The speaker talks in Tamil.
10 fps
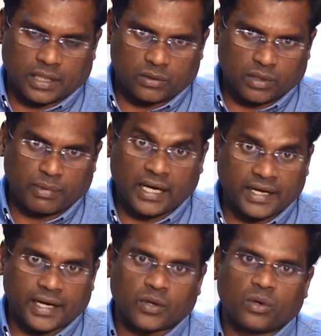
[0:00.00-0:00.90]
அதோடைய
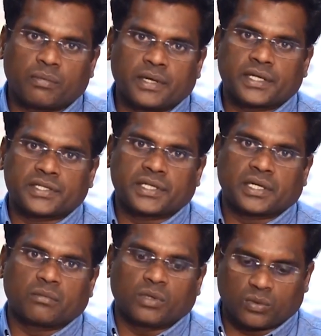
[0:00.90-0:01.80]
பலன் கிடைக்கும் அப்படின்னு நினச்சிட்டு
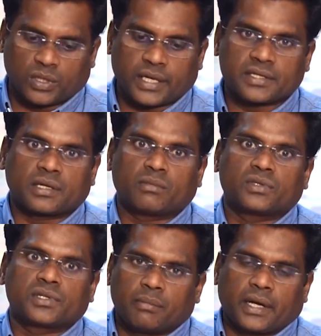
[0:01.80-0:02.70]
இருக்கும்போது ஒரு கேஸ் நம்ம
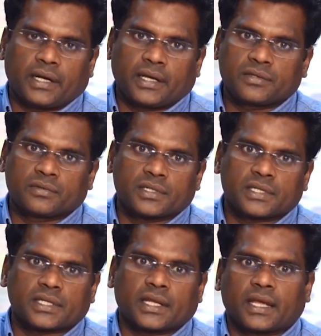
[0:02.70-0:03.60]
வந்துருச்சு பன்னெண்டு கேஸ்
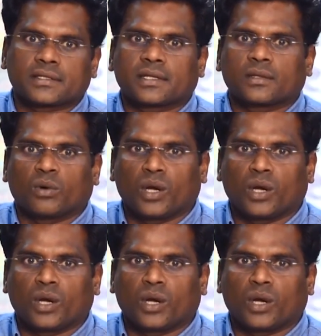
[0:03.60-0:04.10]
வந்துச்சு சார் ஏன் சார் இந்த